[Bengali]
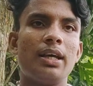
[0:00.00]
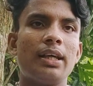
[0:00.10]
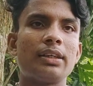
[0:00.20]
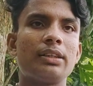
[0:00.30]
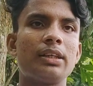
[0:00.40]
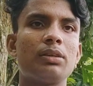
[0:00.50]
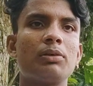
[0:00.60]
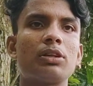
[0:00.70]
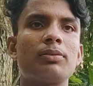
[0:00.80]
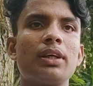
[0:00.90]
এই গাছটি কিন্তু
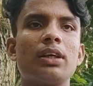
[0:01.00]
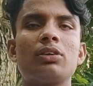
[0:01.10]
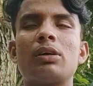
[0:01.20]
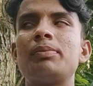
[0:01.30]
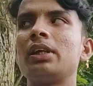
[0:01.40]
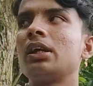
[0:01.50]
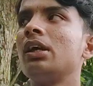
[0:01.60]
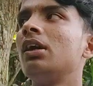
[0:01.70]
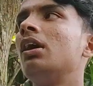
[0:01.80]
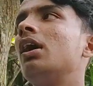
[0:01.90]
বর্তমানে কিন্তু আপনাদের
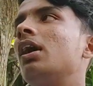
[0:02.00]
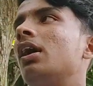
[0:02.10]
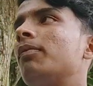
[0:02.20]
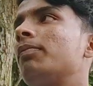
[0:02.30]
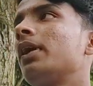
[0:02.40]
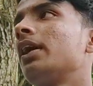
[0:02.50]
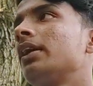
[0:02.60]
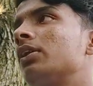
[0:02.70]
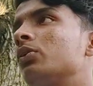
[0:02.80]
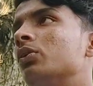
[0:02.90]
প্রায়
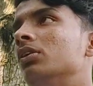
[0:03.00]
কিন্তু